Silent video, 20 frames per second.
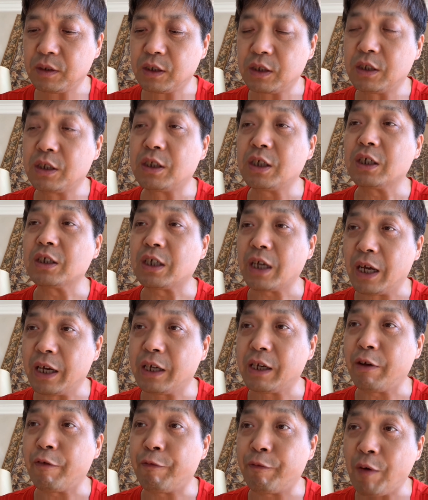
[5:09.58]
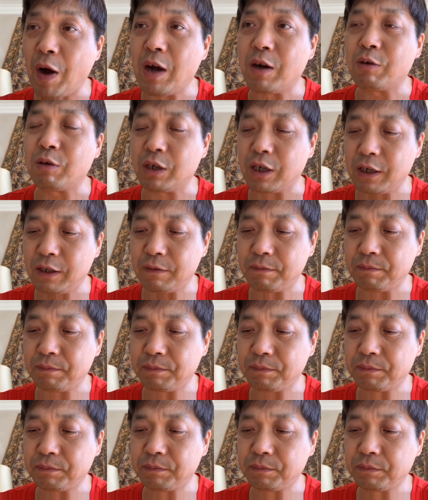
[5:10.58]
这才给翻过来。
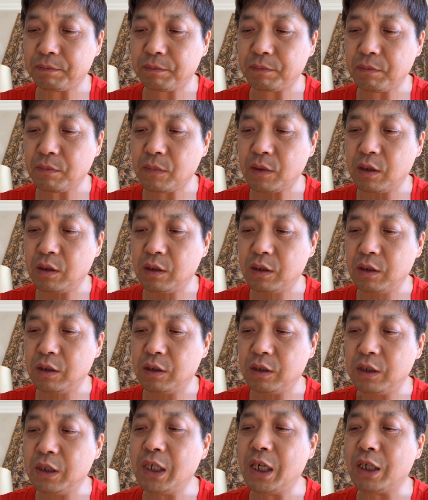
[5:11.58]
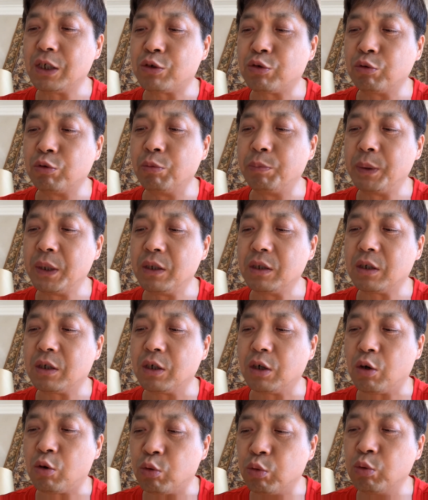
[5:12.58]
聂树斌
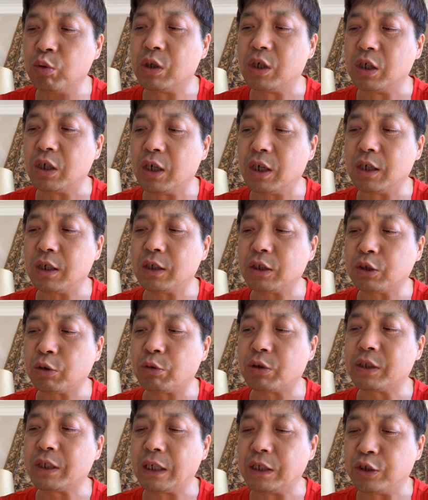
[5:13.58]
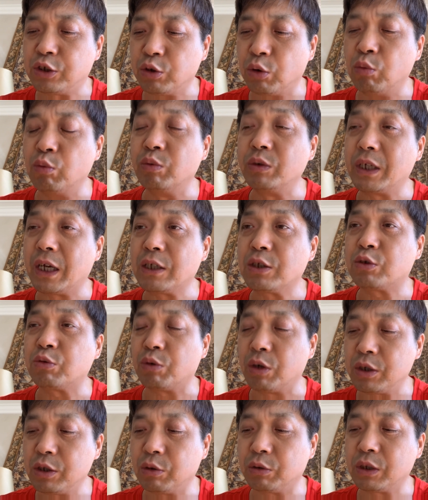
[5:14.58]
和呼格都是在九五年
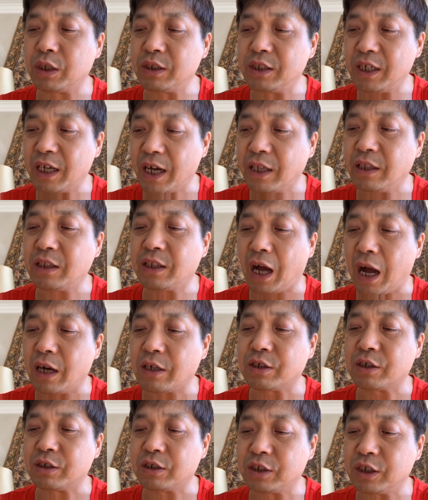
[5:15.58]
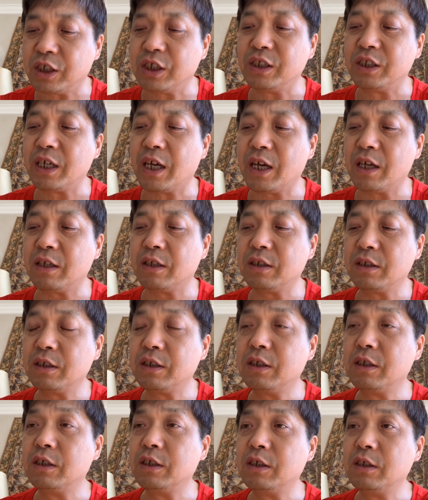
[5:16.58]
左右的严打期间。
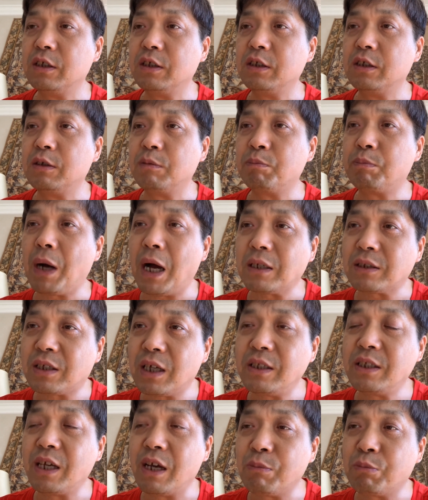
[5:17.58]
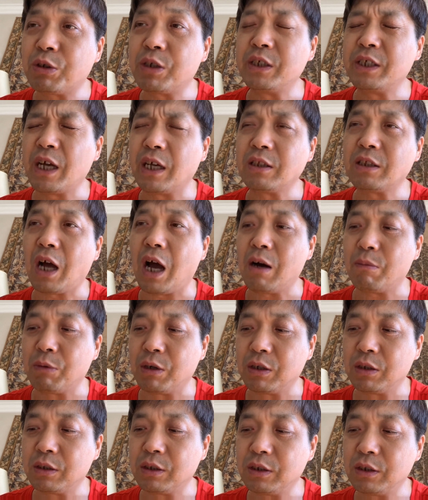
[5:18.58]
八三年不是严打
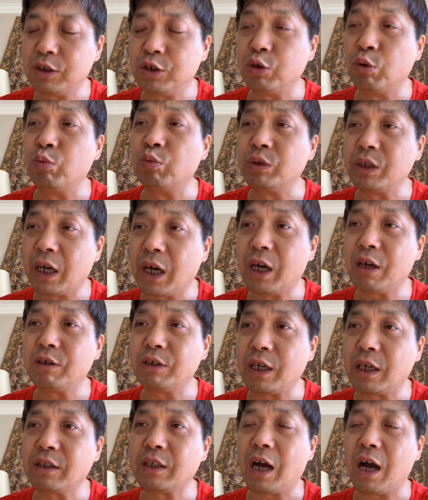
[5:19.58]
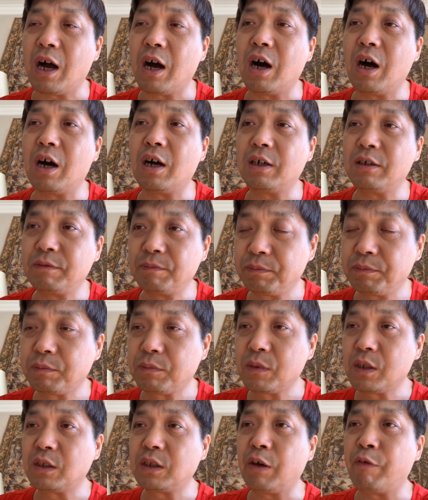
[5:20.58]
吗？九五年还有严打哈，
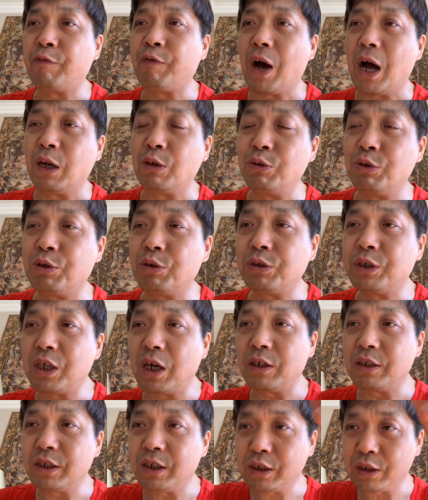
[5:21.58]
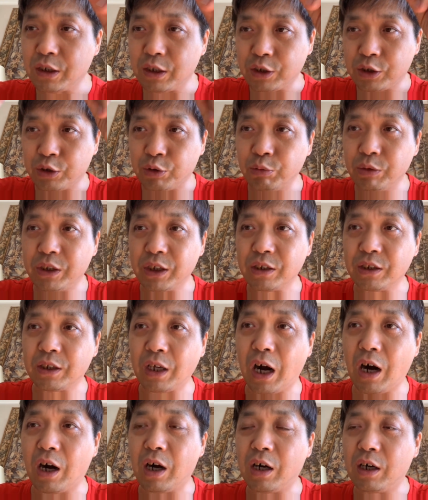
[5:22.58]
这法律就像一个松紧带
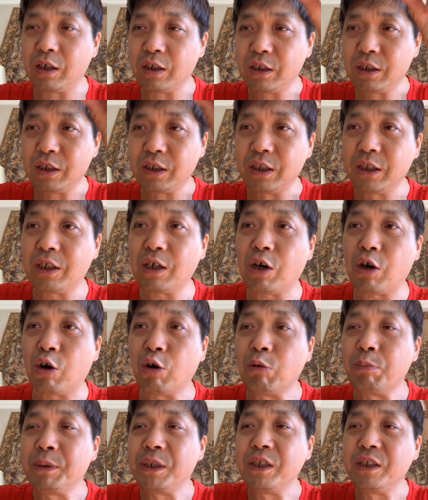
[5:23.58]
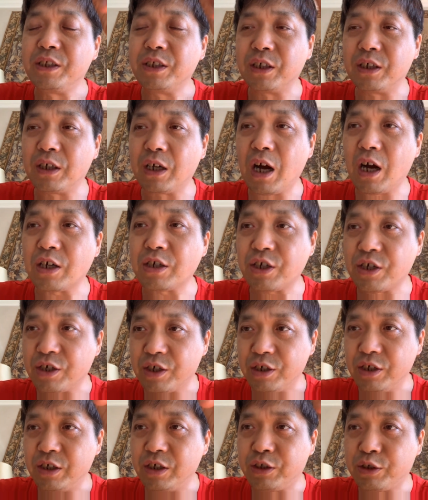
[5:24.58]
儿，一个猴皮筋儿啊，
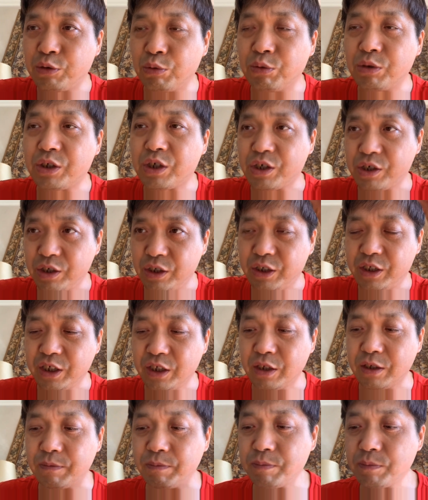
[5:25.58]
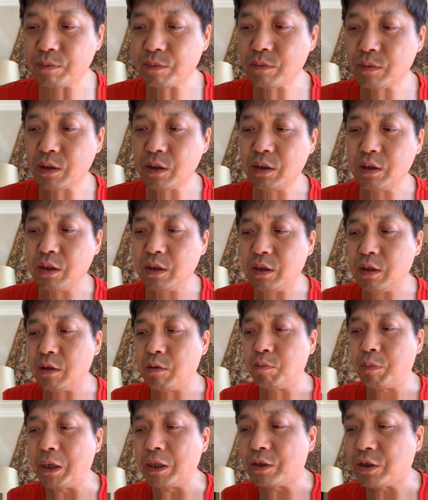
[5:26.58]
时松时紧。
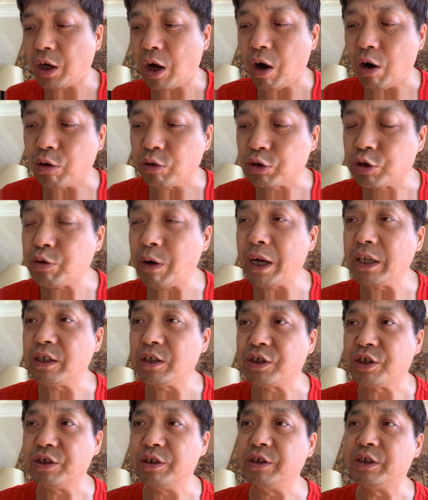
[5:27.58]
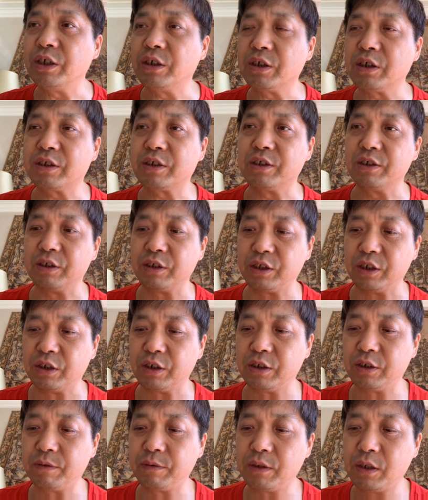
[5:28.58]
被草率地执行了死
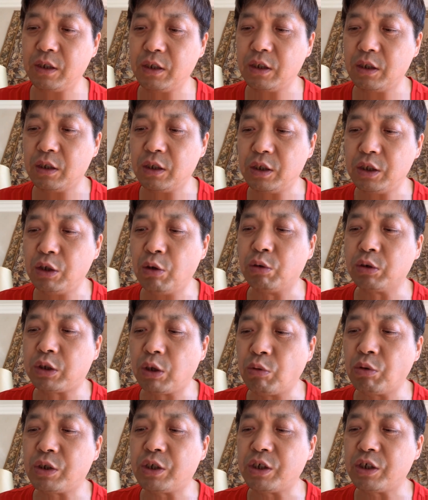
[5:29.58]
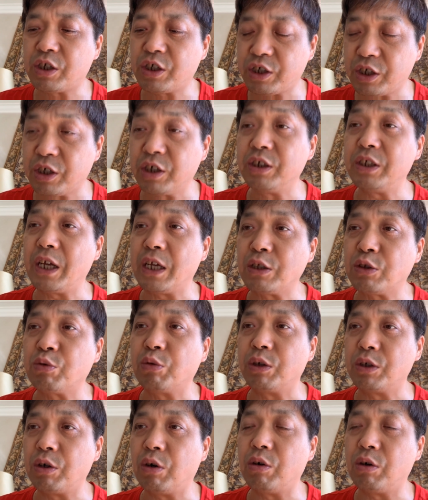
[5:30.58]
刑，又都是十年
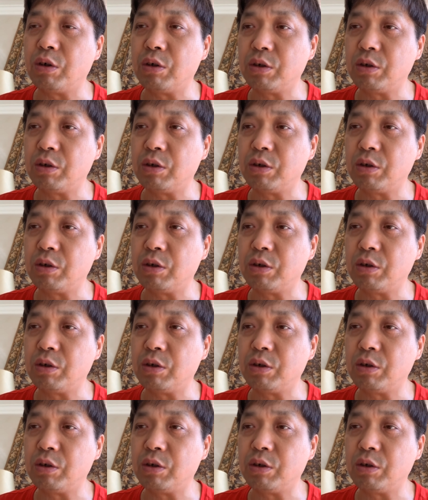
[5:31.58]
左右